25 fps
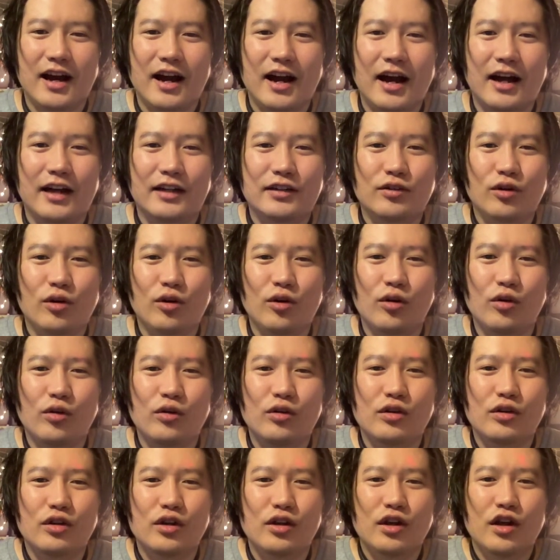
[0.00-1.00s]
あ
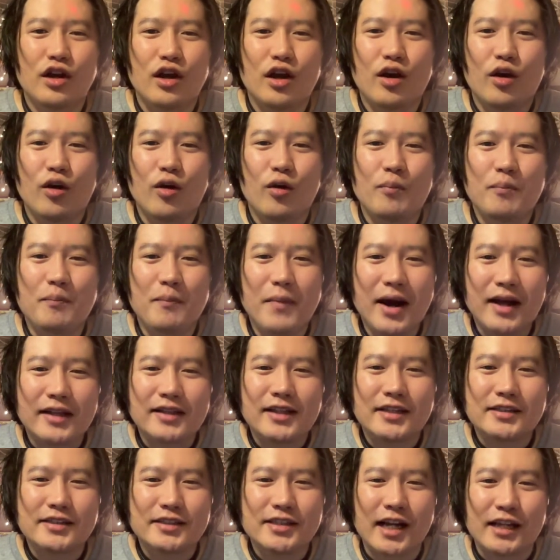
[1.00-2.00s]
の、ま
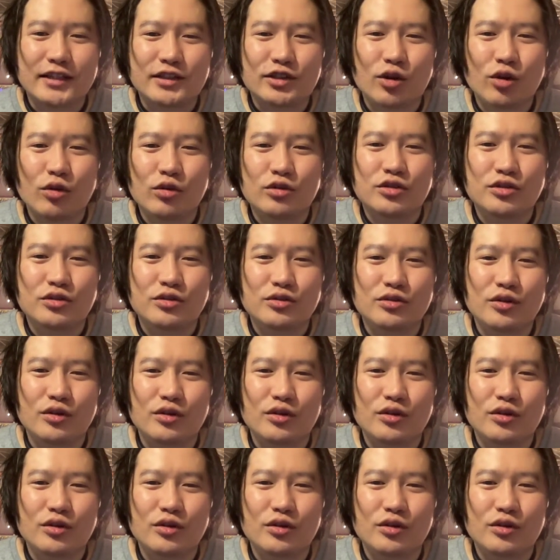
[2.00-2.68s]
だ社長、